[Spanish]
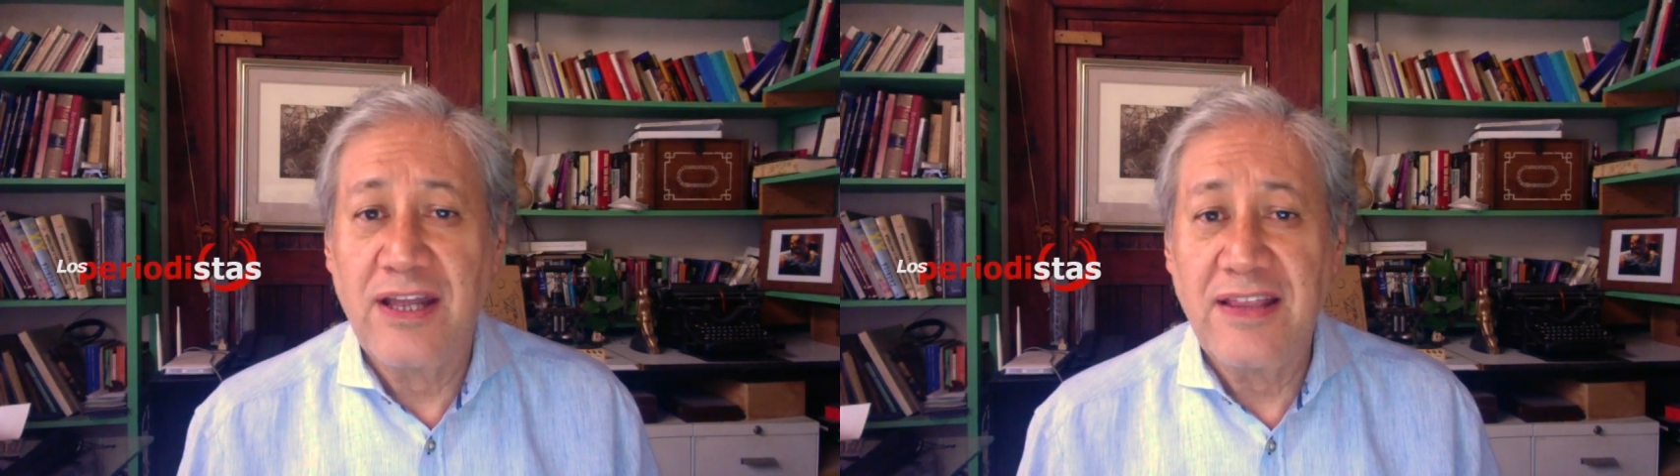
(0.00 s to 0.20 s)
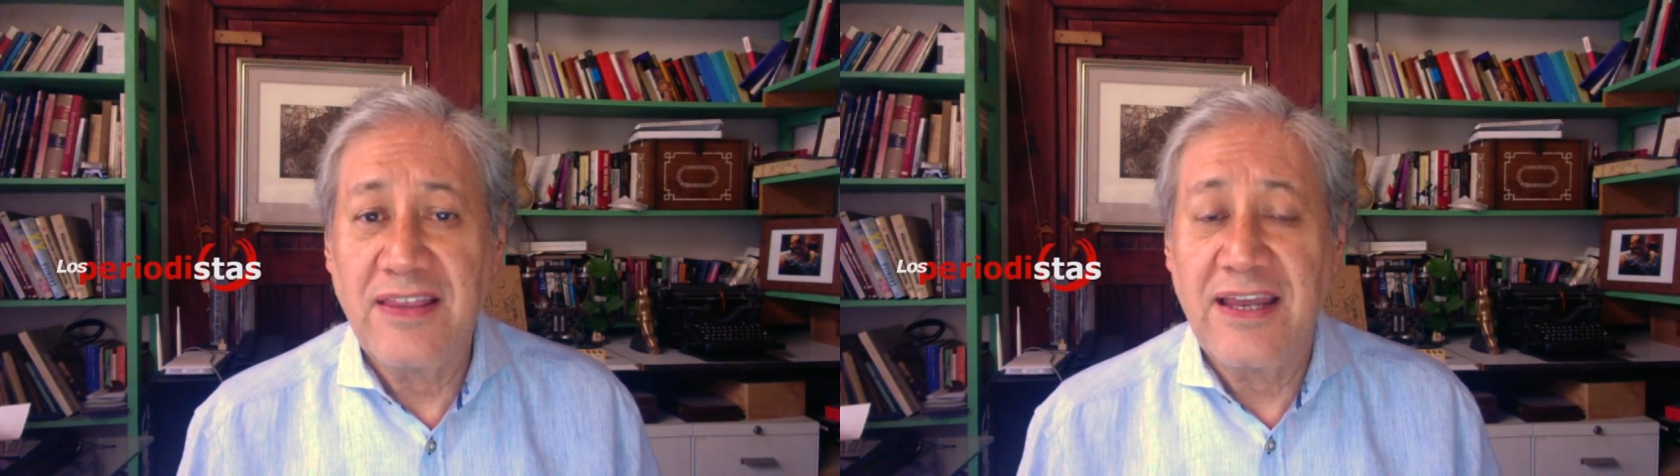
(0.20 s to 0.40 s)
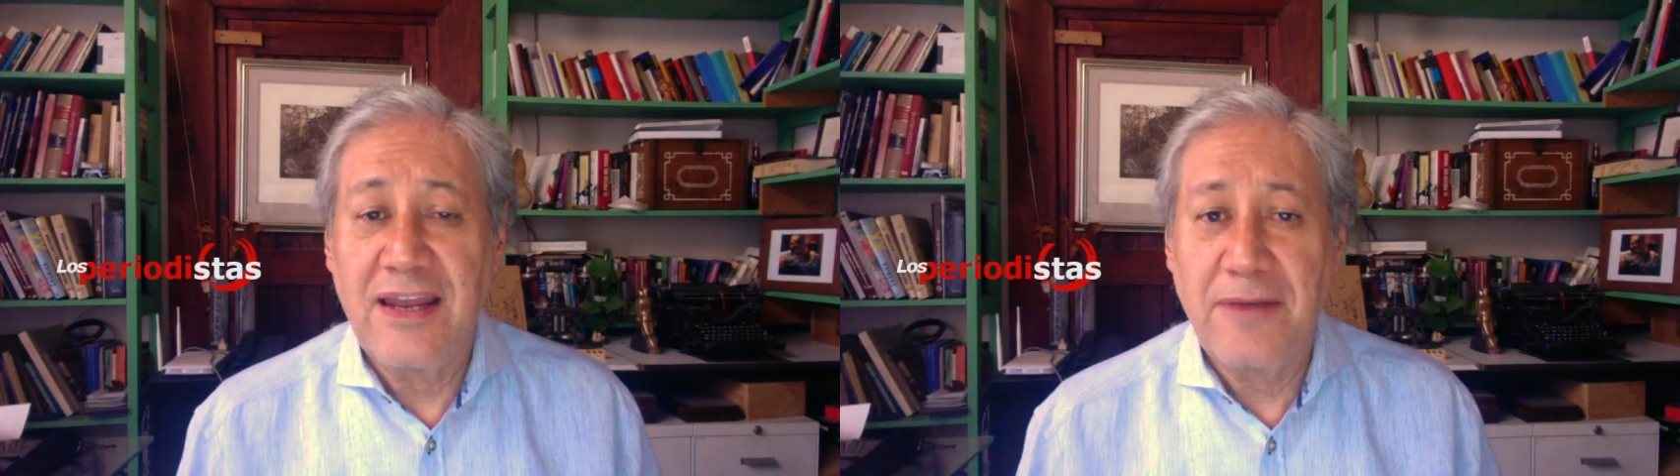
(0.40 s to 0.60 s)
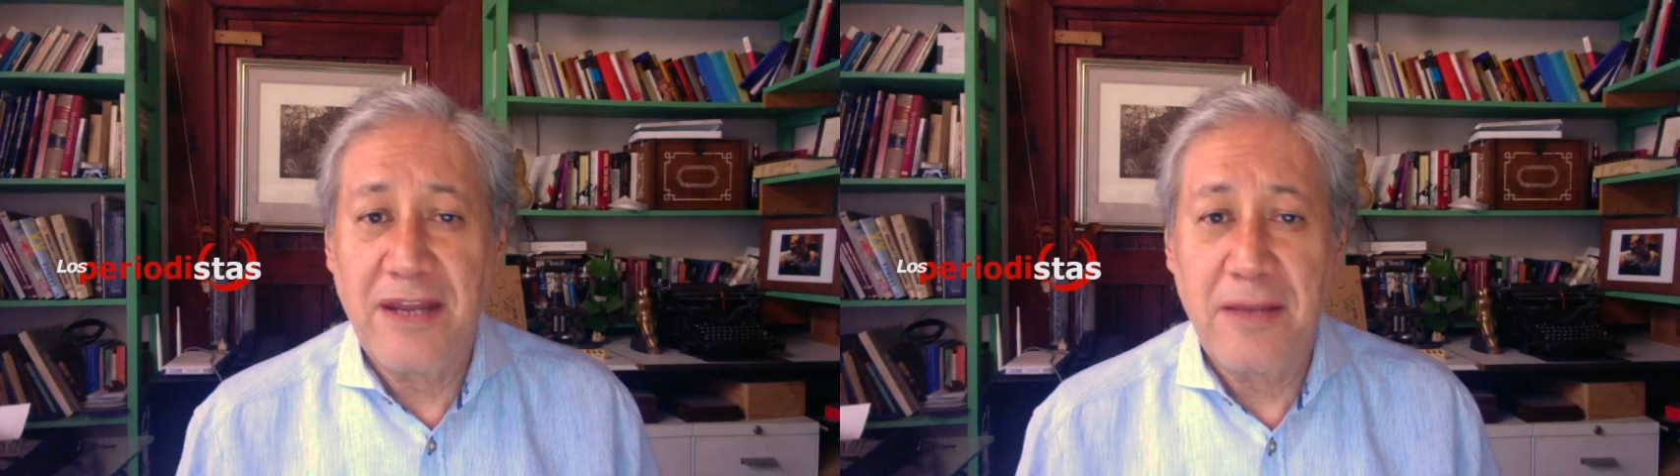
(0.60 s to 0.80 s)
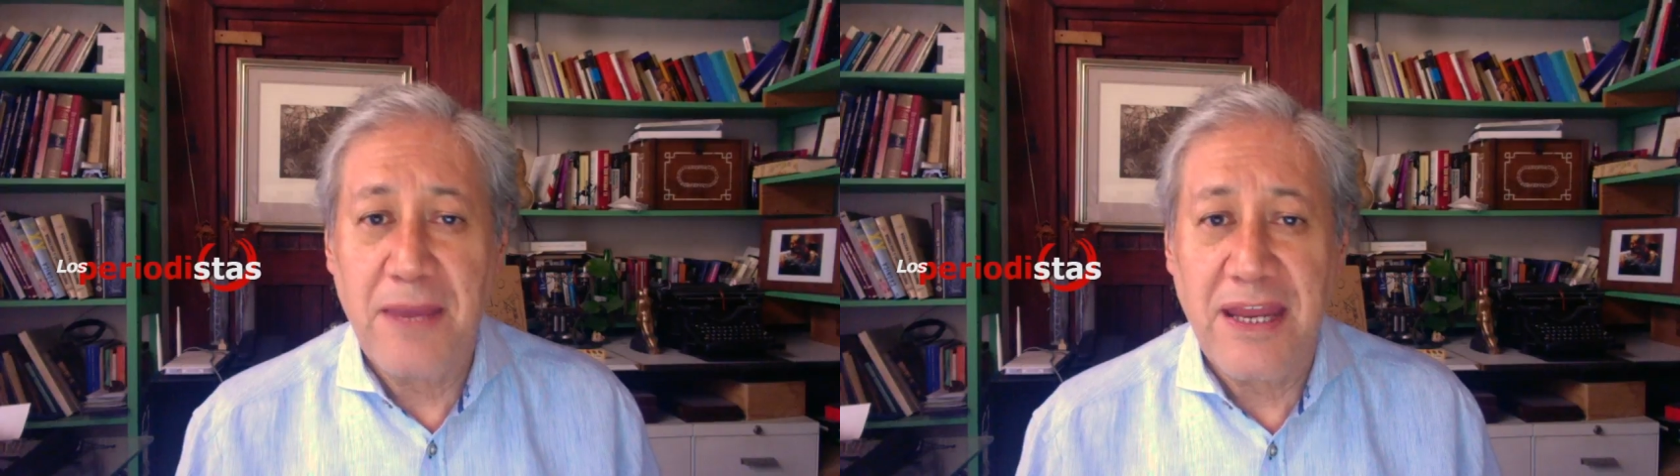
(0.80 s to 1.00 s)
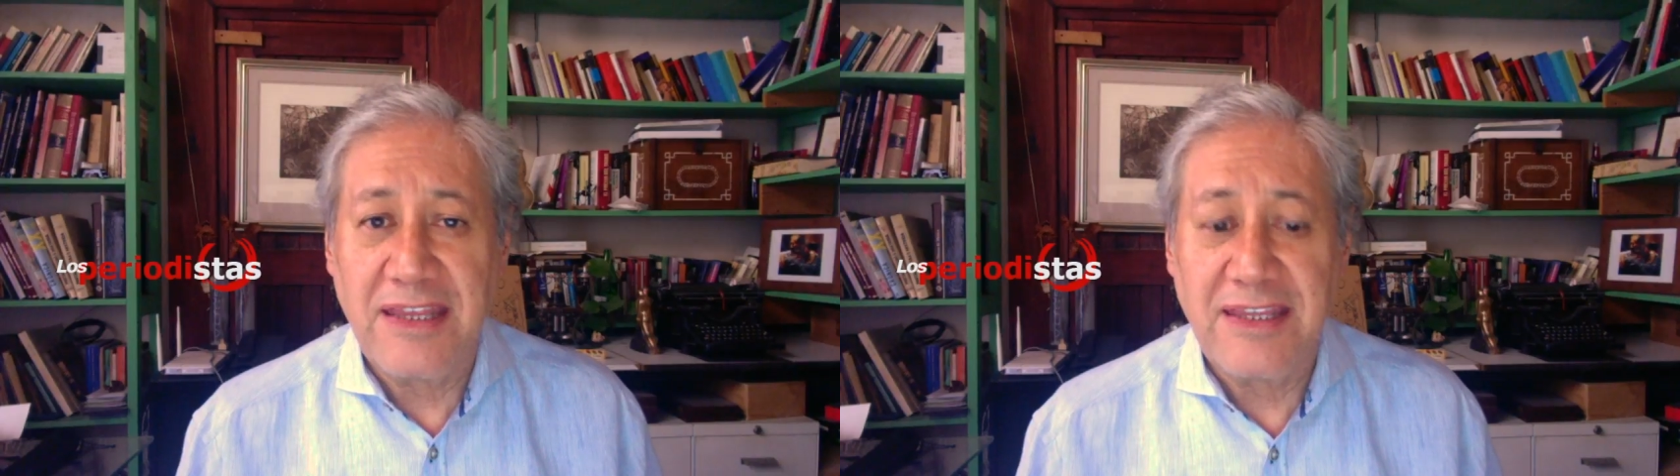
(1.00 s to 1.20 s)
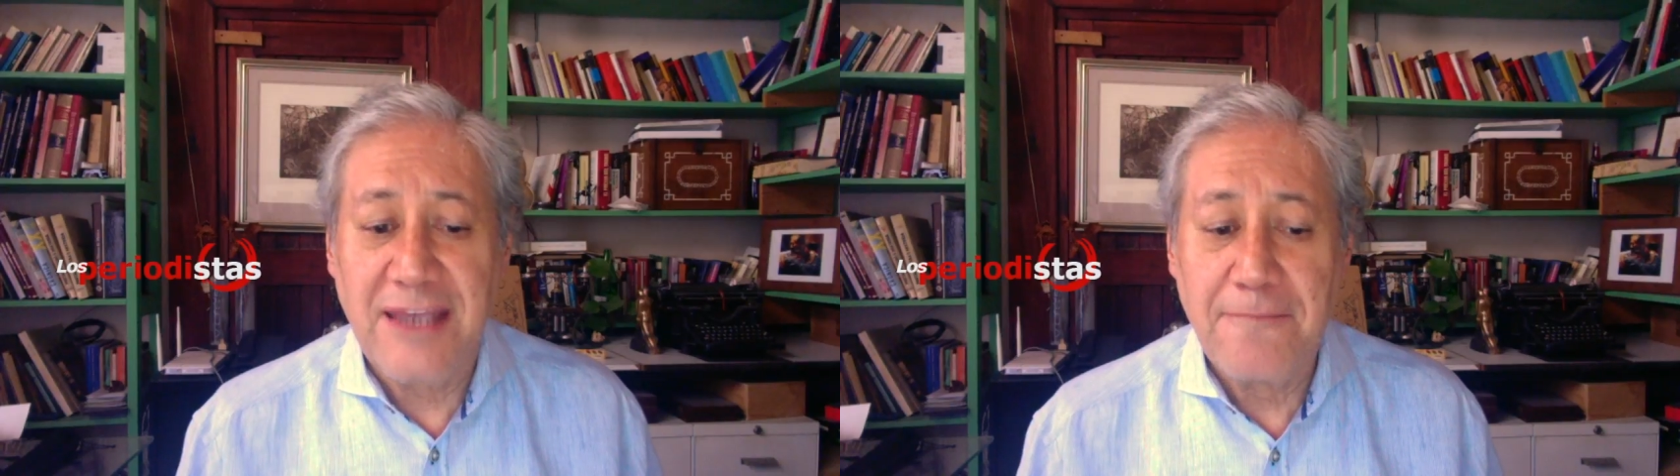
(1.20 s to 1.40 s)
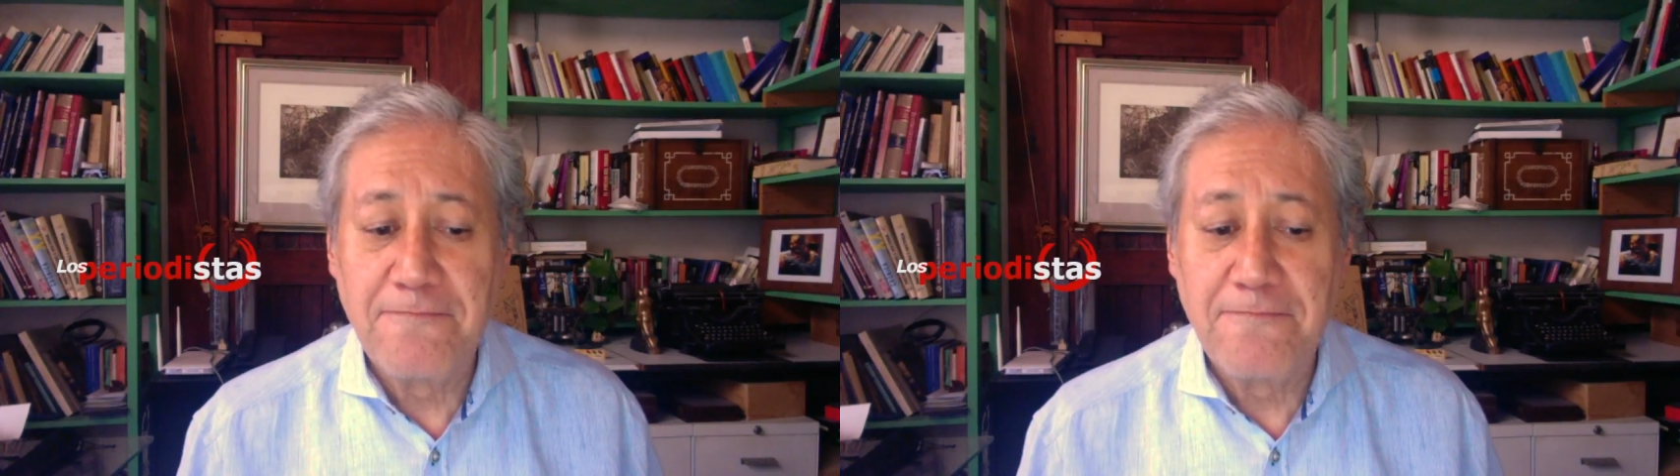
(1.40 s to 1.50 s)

de la Benemérita.